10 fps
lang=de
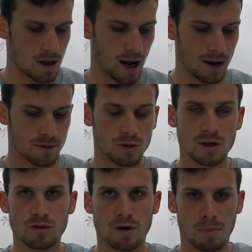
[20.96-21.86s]
Also
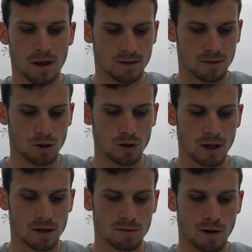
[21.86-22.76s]
nicht verpassen,
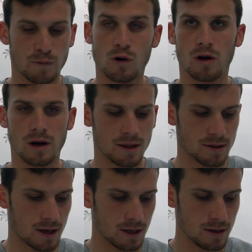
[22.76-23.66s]
Sonntag 12 Uhr online
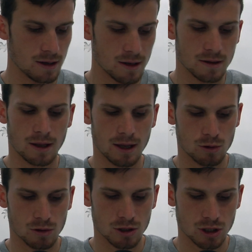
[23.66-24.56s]
sein,
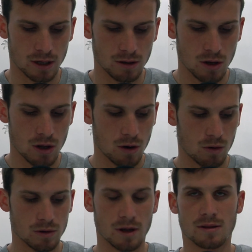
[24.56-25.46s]
Trikot sichern
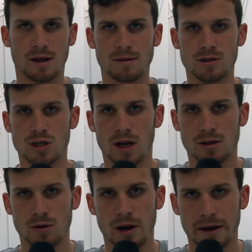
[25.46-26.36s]
und das ganze
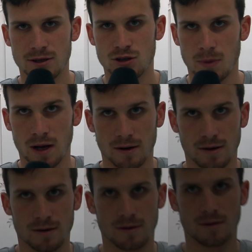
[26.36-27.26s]
Stadion neidisch machen.